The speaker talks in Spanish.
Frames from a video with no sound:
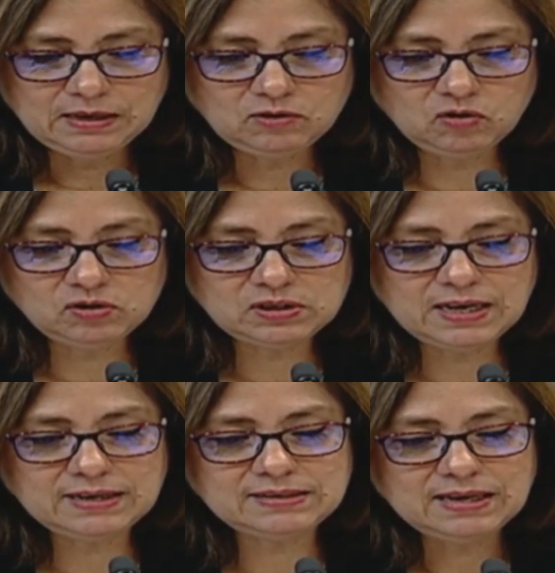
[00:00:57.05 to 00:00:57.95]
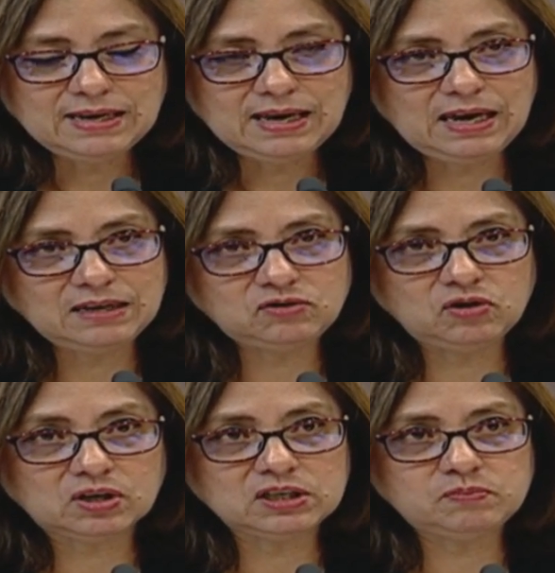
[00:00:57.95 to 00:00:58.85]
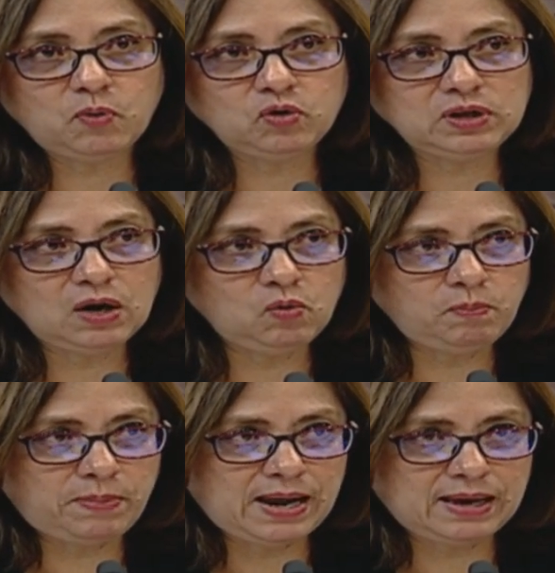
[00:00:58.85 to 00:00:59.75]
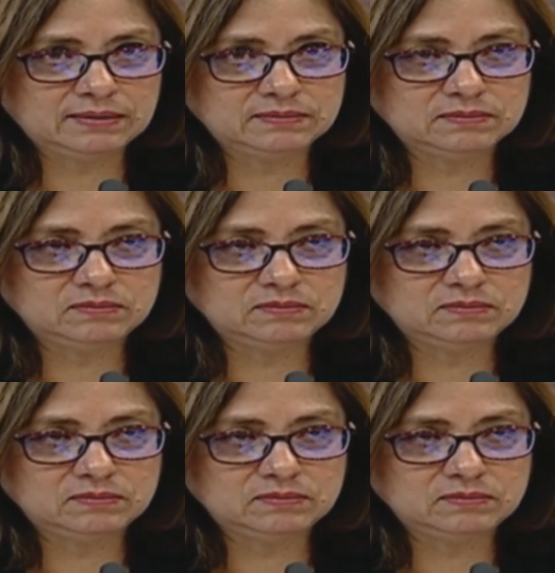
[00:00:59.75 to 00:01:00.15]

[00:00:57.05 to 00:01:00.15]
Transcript: Entonces, esto responde a un plan.